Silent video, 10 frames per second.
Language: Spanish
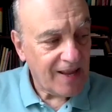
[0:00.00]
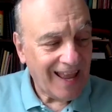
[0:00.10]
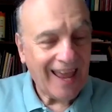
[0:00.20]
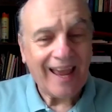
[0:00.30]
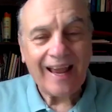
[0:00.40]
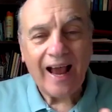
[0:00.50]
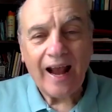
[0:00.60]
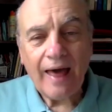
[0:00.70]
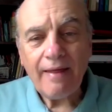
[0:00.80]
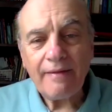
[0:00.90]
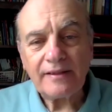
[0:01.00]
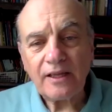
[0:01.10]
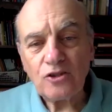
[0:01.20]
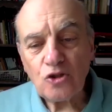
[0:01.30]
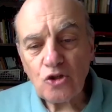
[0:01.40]
escalada de
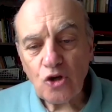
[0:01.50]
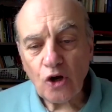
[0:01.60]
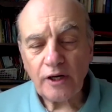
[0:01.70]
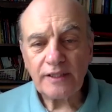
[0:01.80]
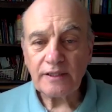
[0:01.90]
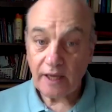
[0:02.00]
tensiones